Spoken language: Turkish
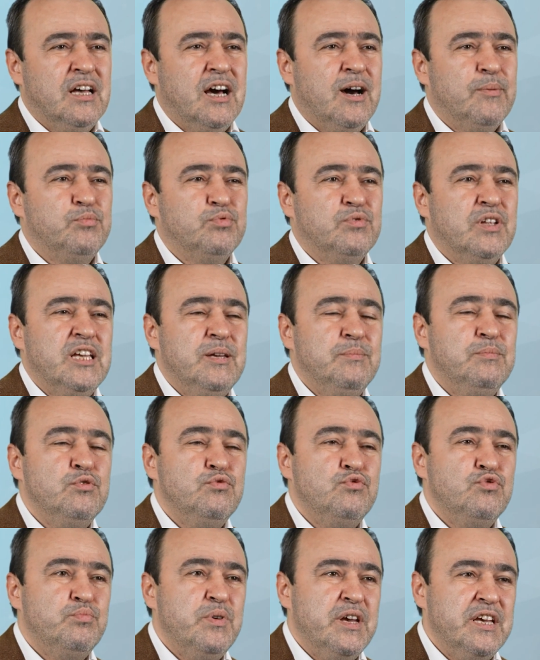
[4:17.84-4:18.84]
da Abdullah
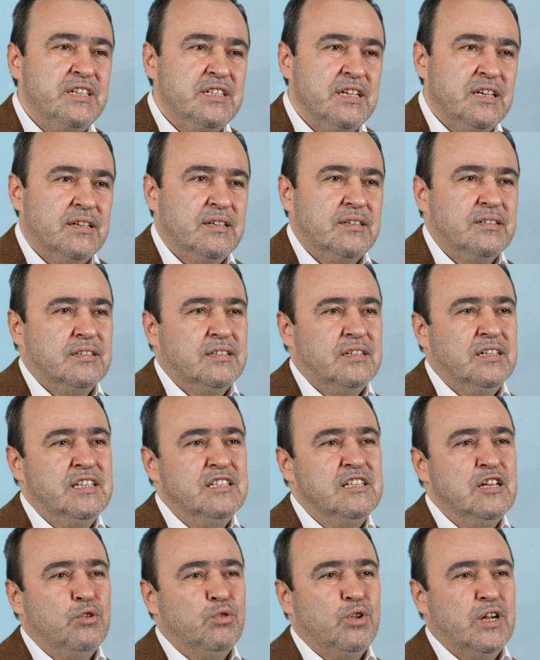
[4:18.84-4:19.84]
İbni Cübeyr'i
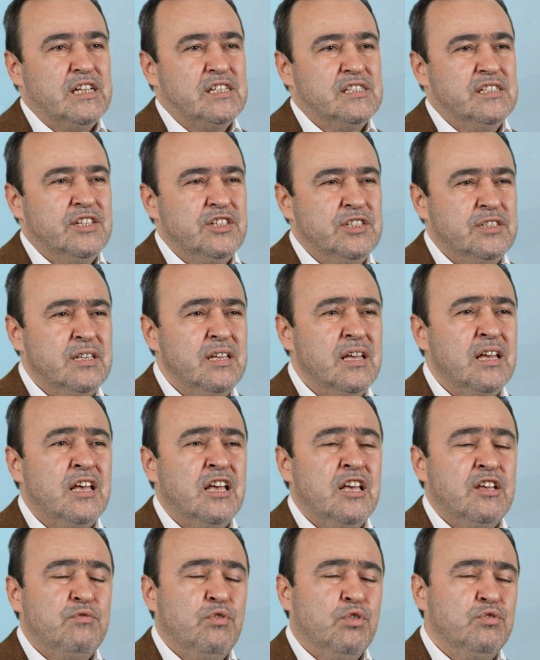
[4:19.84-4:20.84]
lider olarak seçti
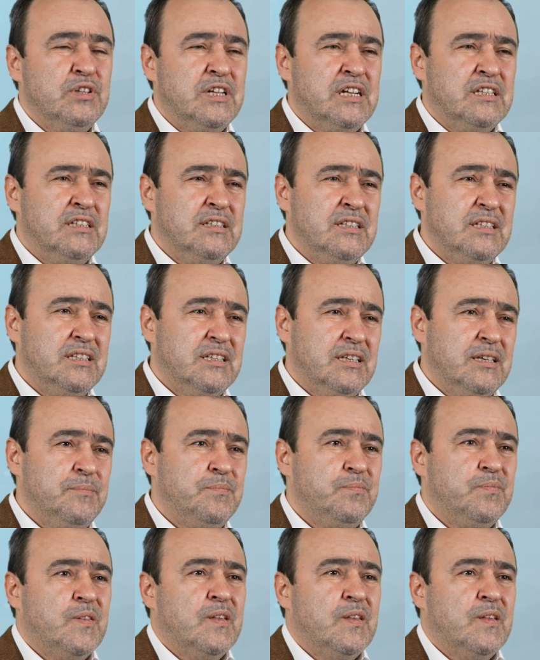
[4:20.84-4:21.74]
ve onlara dedi ki